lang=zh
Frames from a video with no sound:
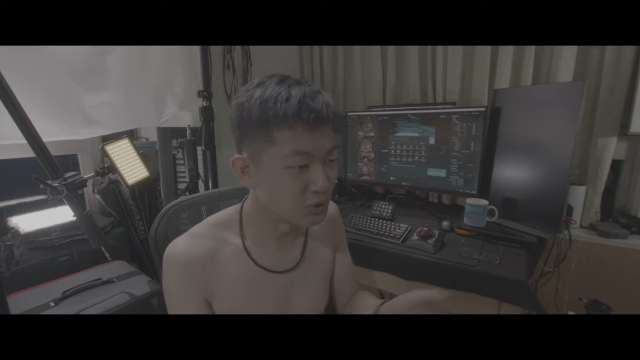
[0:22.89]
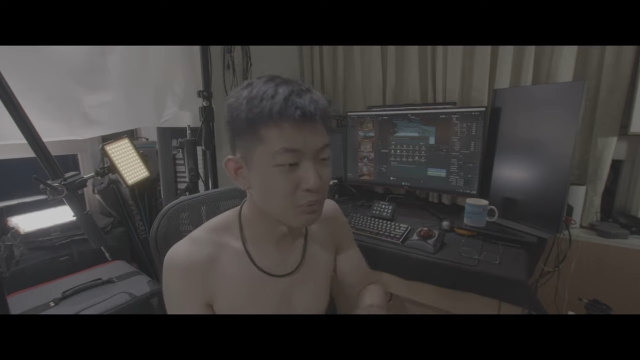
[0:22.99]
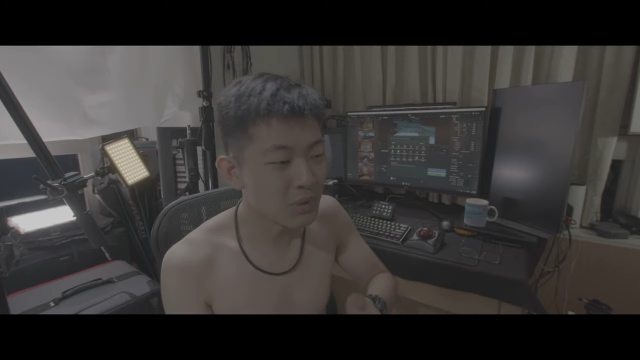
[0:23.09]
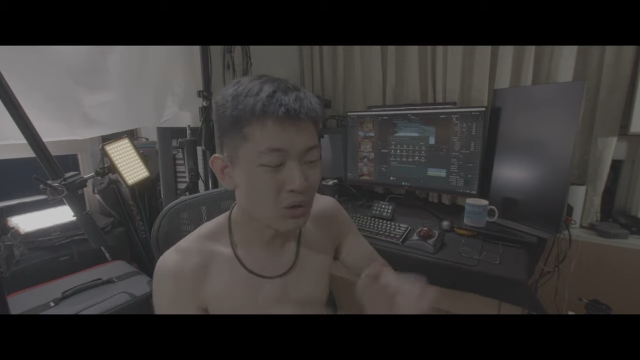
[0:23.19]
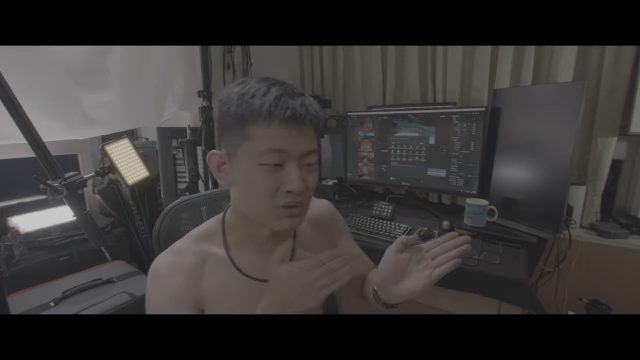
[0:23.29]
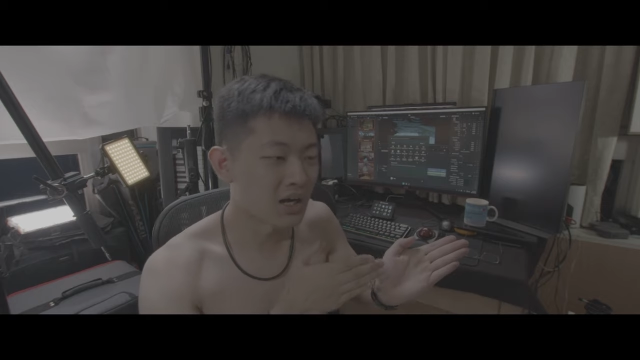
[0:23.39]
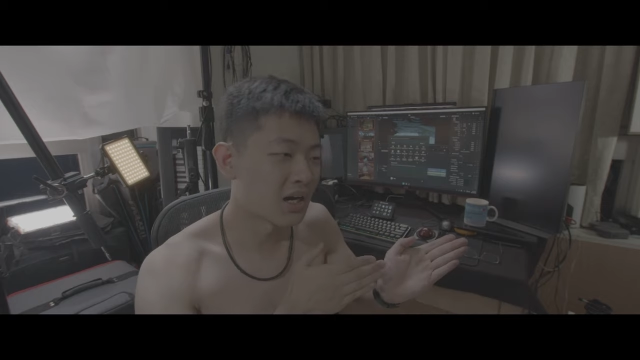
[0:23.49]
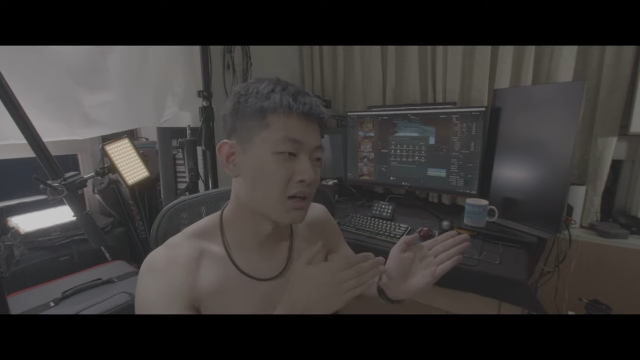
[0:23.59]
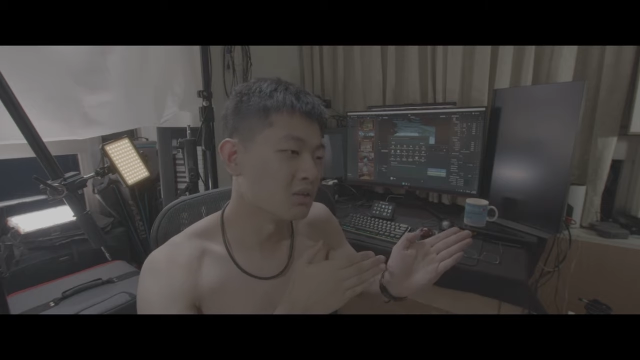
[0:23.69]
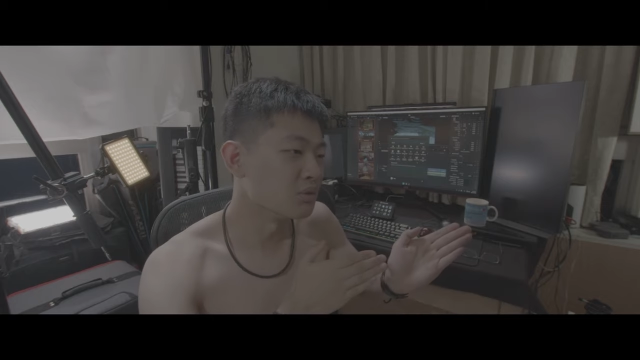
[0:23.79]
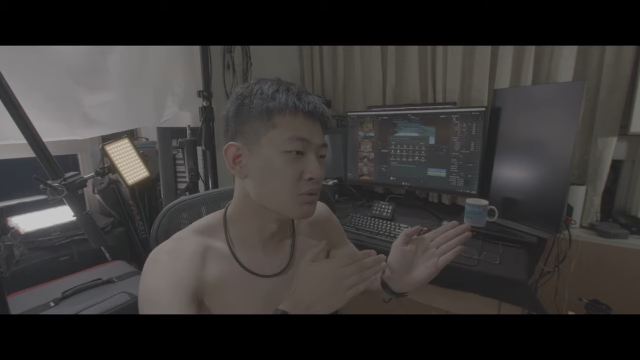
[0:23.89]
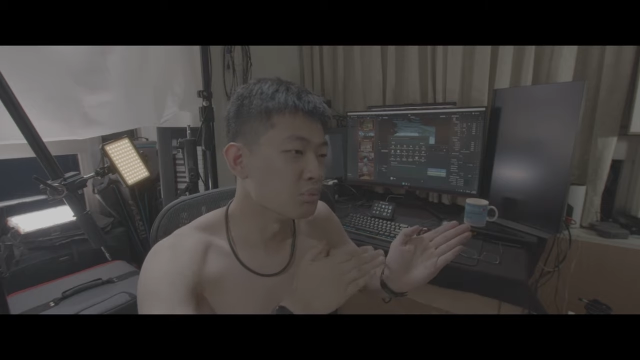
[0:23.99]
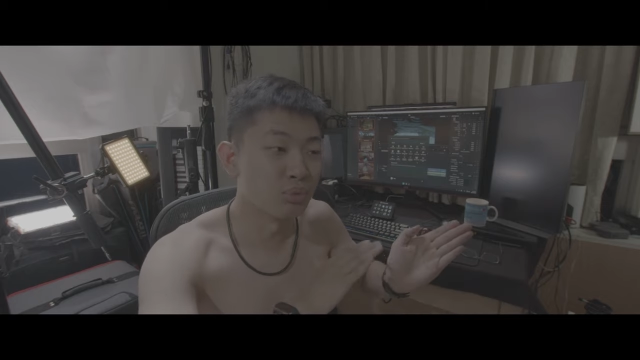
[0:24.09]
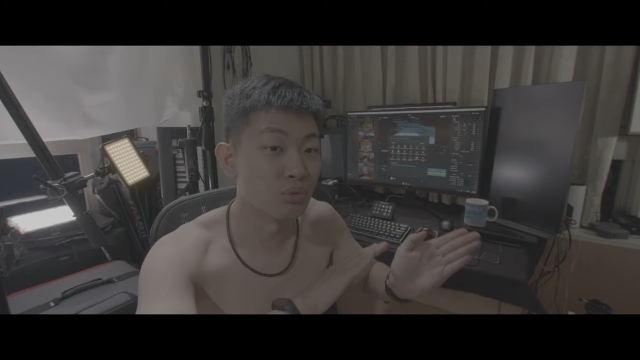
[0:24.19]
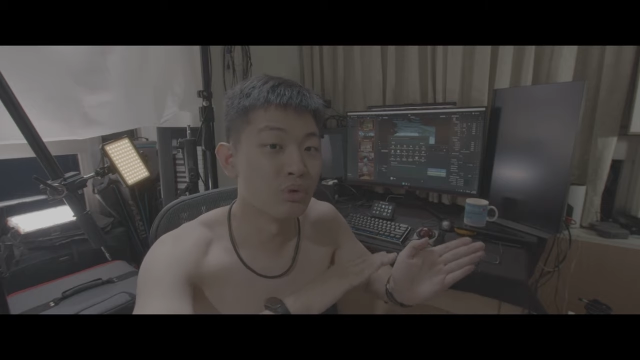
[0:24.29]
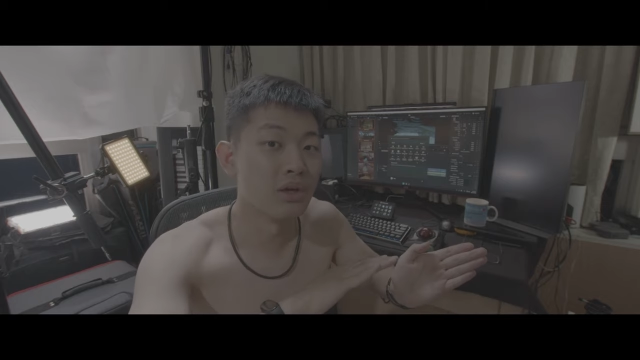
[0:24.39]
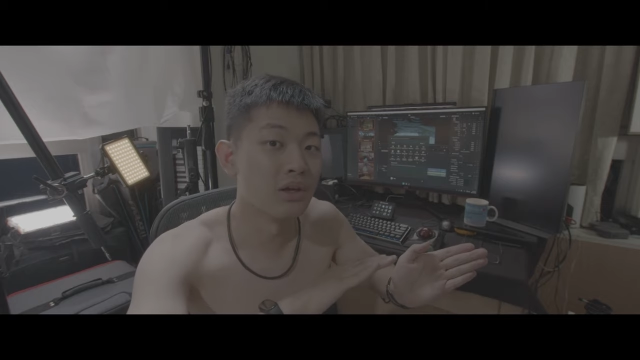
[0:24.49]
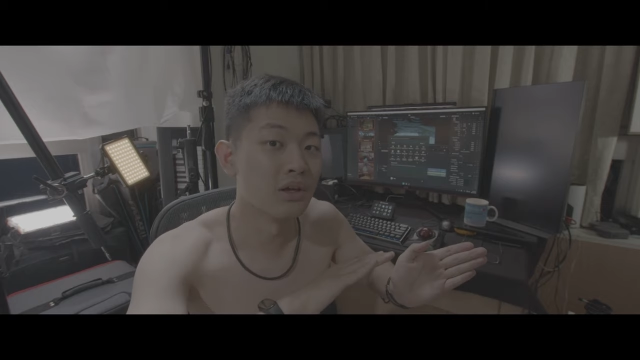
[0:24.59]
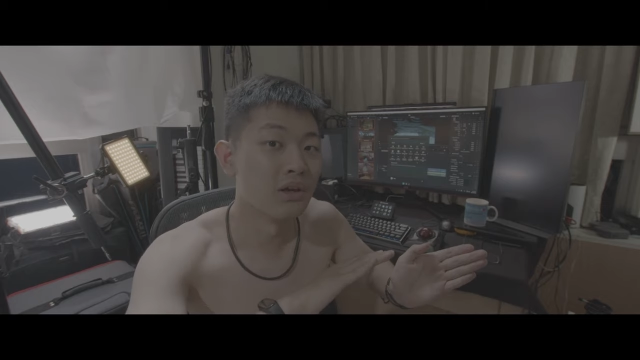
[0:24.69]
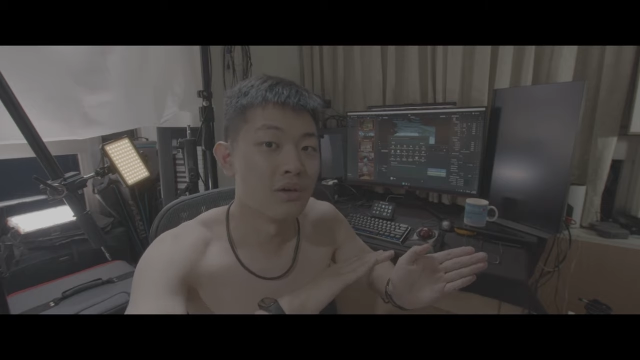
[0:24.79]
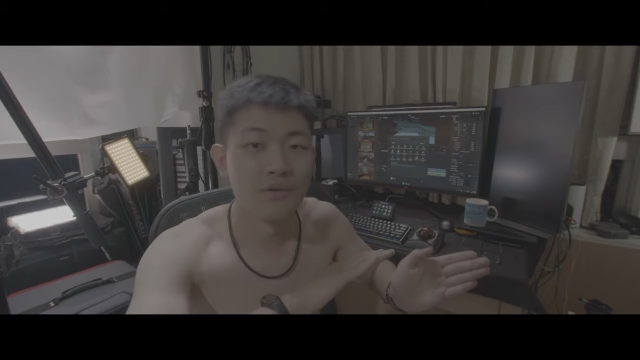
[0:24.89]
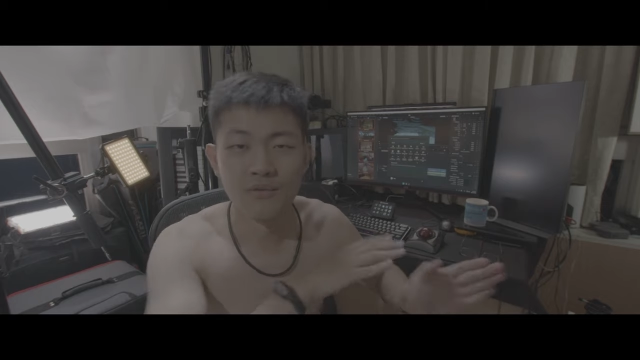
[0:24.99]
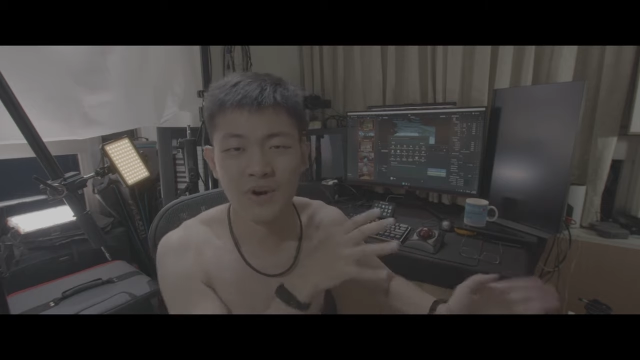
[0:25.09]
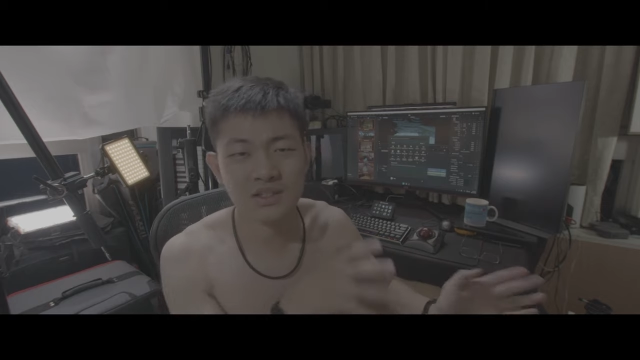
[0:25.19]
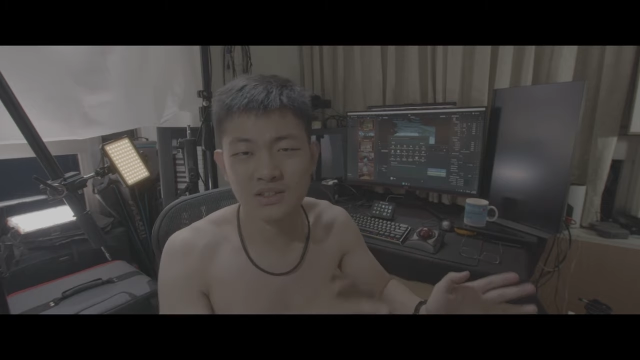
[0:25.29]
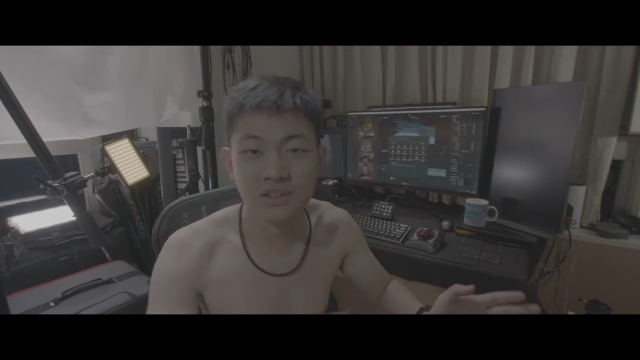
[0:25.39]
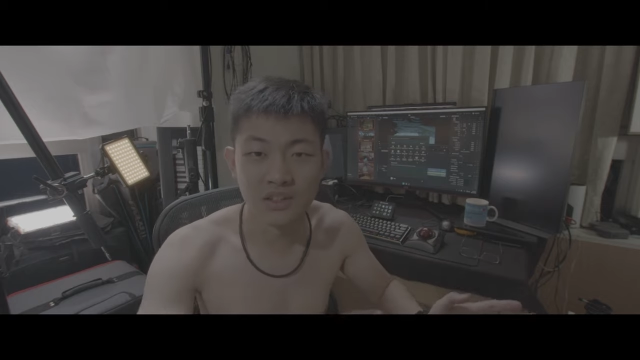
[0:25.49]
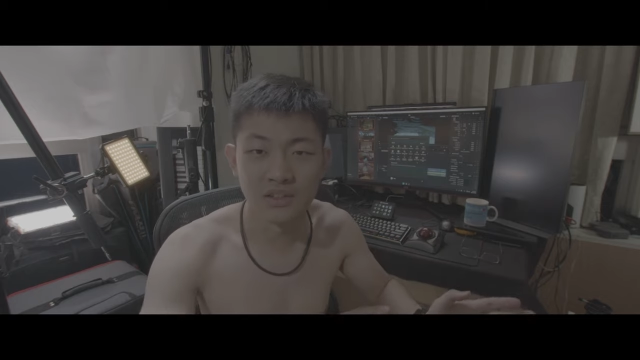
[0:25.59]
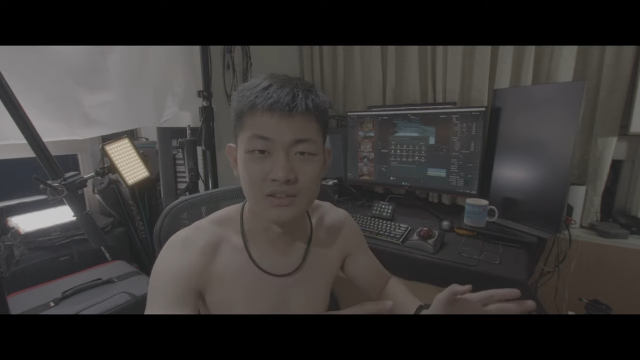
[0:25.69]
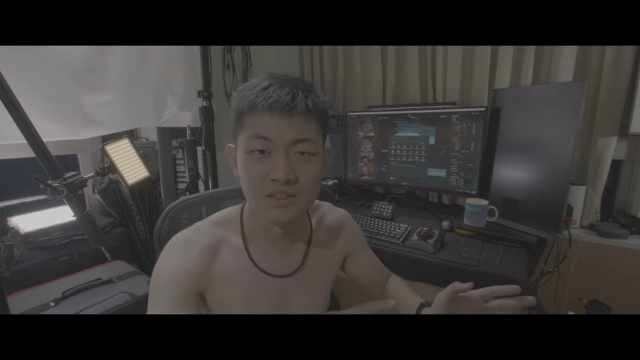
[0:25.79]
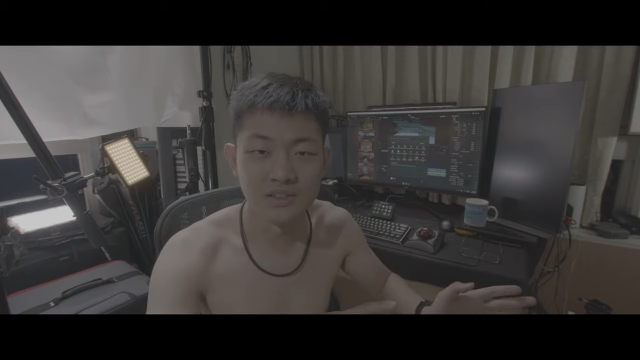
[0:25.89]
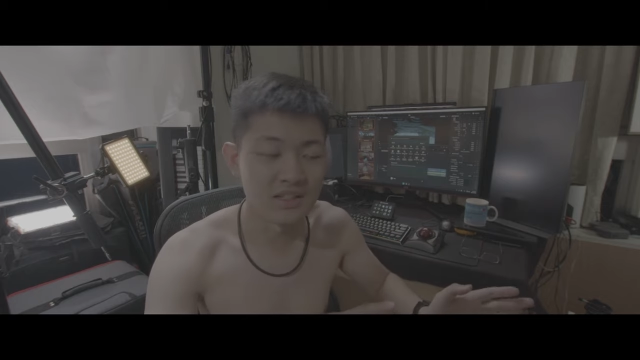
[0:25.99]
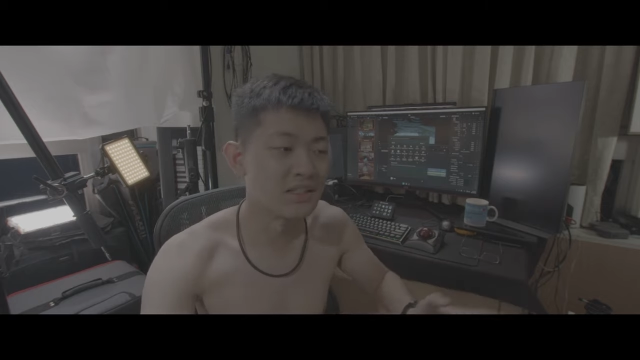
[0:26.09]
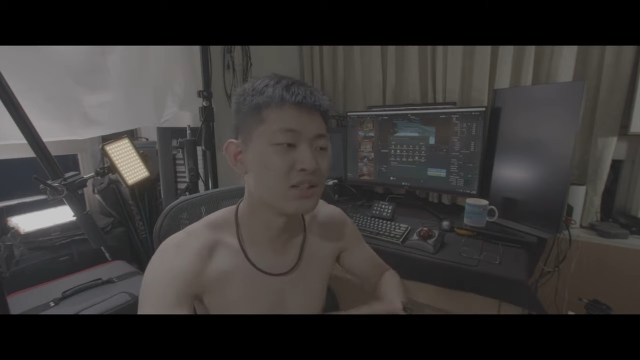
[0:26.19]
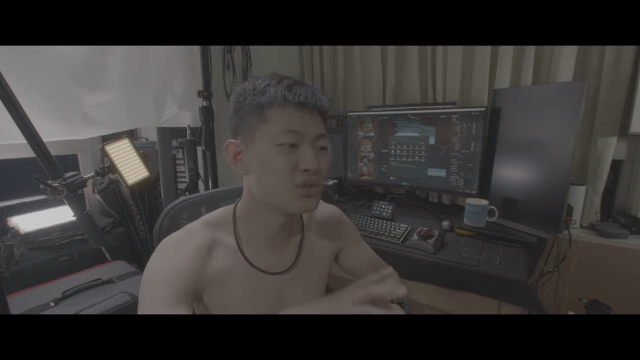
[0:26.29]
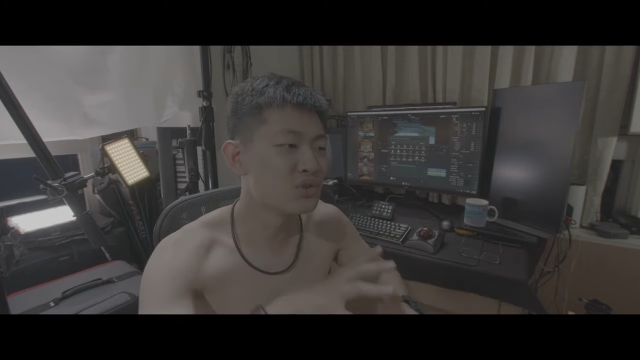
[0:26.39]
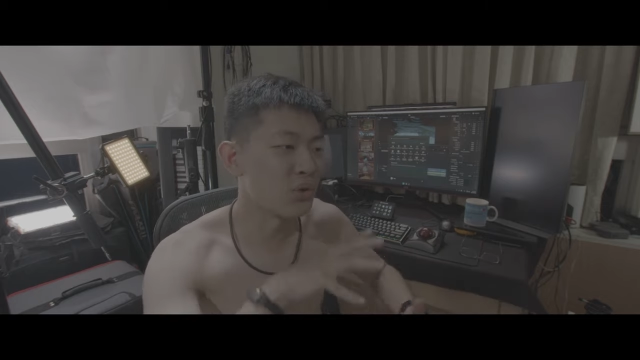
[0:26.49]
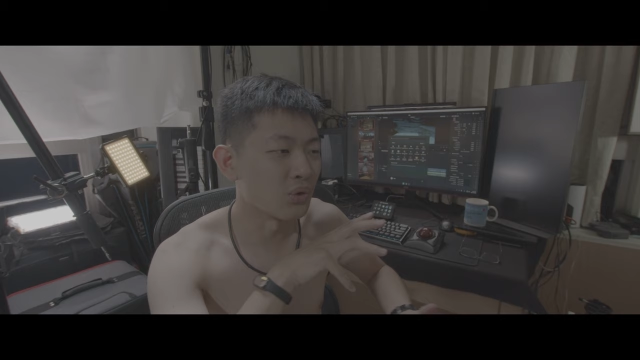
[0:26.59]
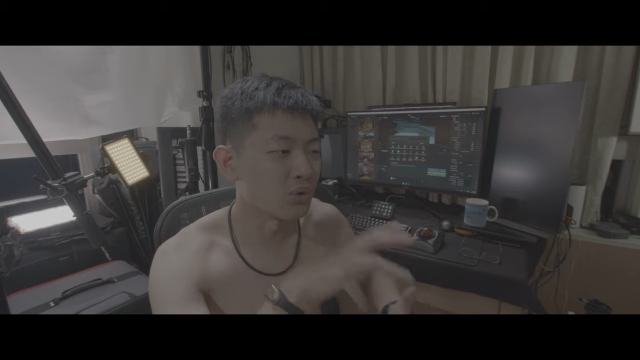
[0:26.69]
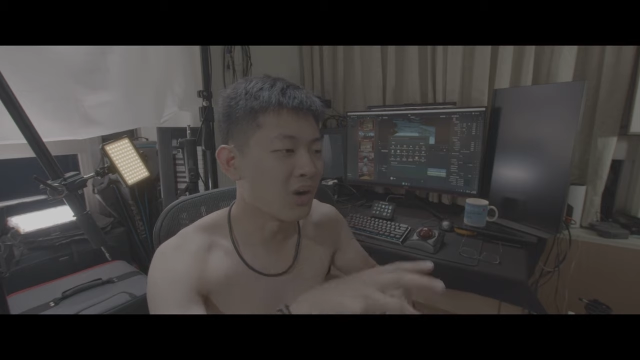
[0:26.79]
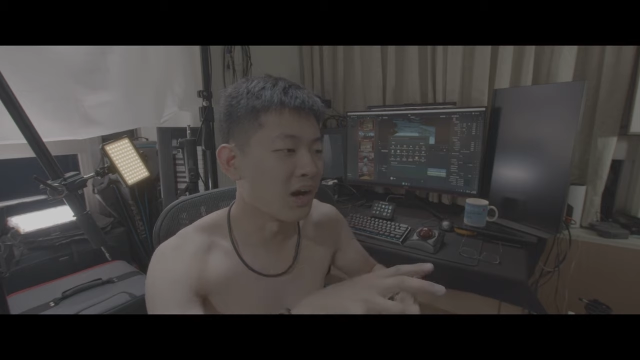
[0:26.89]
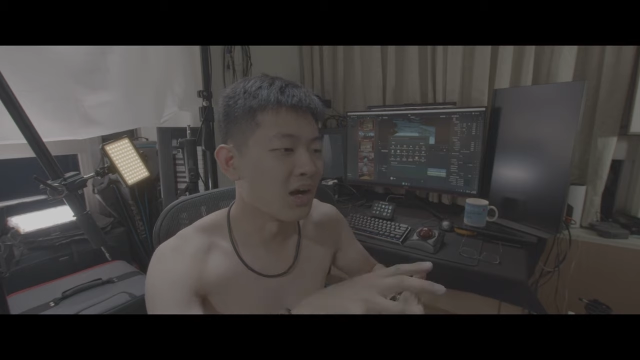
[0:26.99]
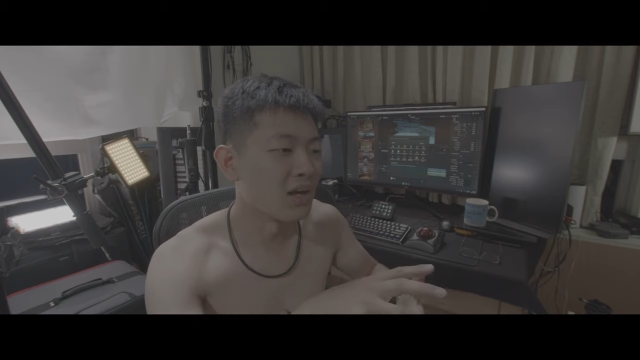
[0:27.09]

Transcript: 你没有它，你不会发生任何事情；但是有的话，